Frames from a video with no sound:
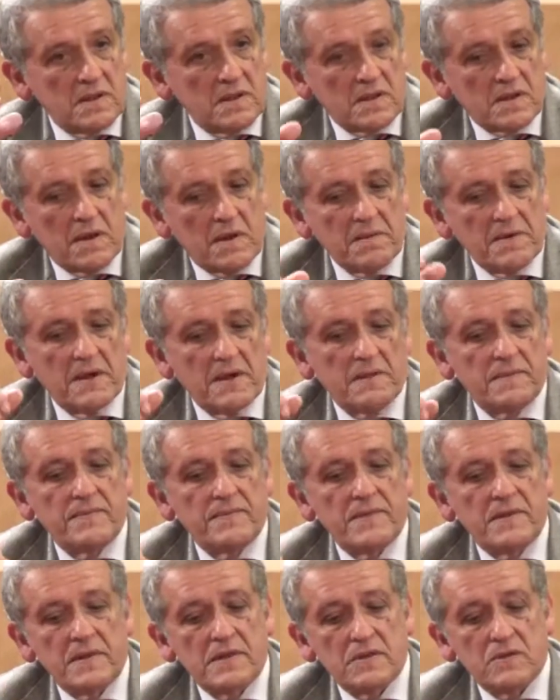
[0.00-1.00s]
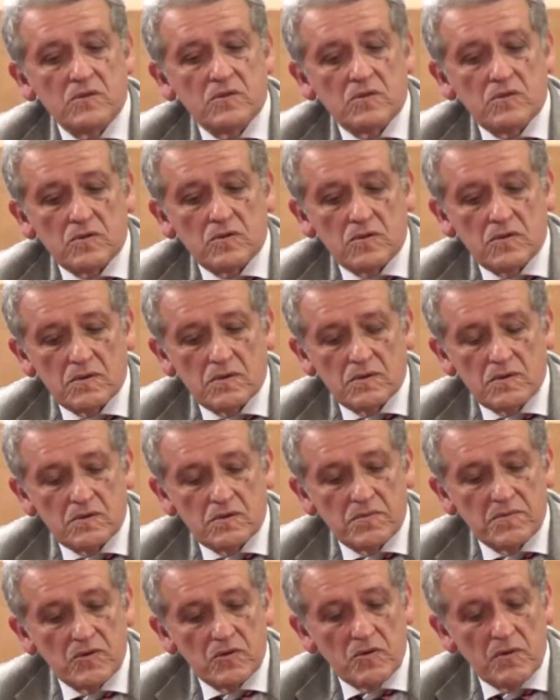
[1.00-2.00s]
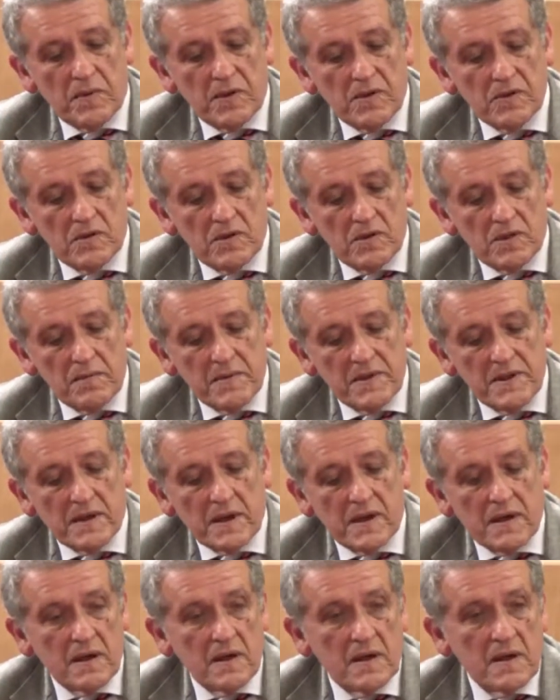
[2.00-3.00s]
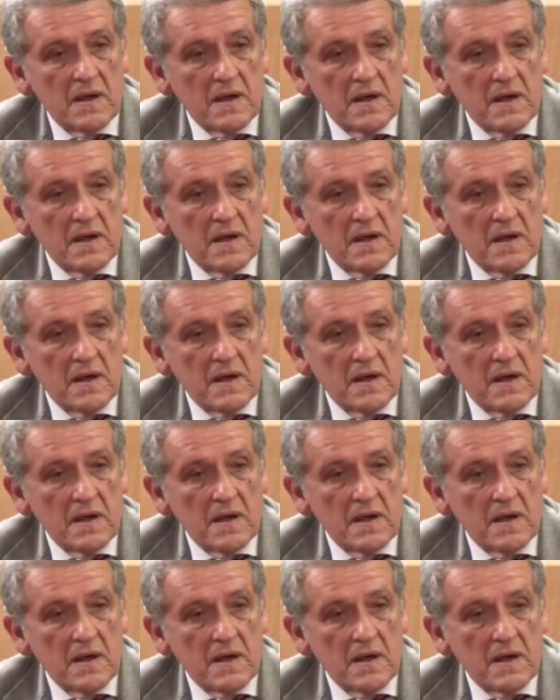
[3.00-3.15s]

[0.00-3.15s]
que había en, estos eh, dominios españoles en América,